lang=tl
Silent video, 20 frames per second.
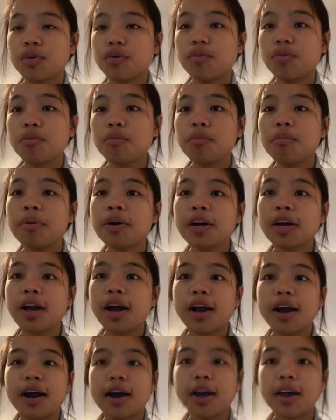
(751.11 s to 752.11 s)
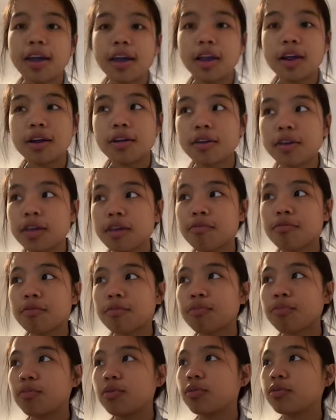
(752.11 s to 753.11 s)
Kumbaga, caregiver
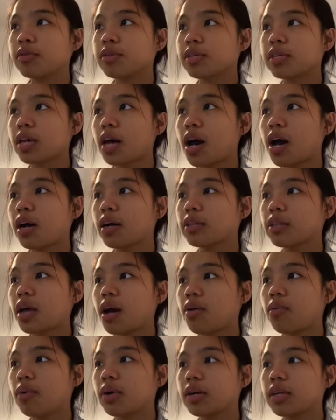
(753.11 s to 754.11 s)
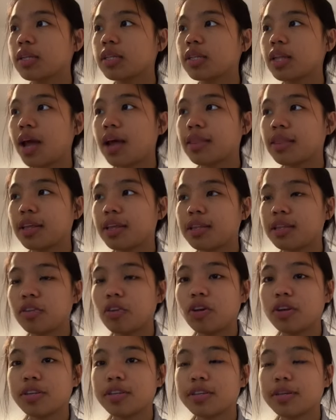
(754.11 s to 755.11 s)
po sa ang tawag natin
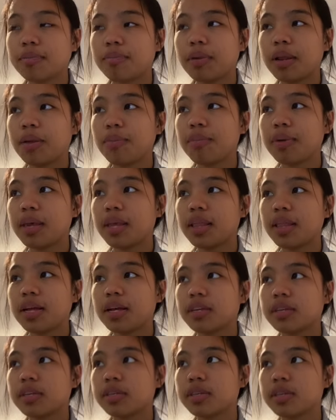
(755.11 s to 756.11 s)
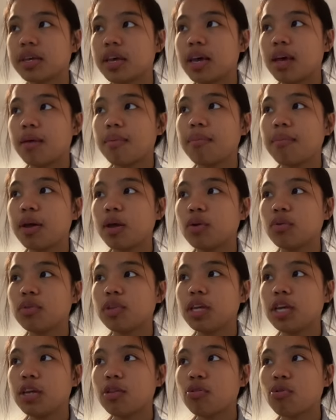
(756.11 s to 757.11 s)
dyan sa Pilipinas. Pero
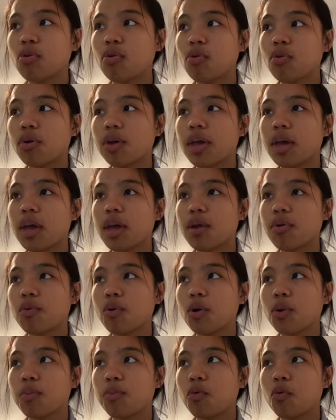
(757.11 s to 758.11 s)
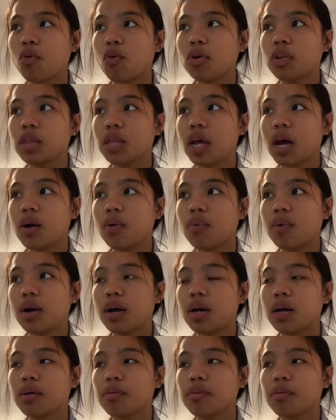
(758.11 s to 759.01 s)
dito, carer po ang tawag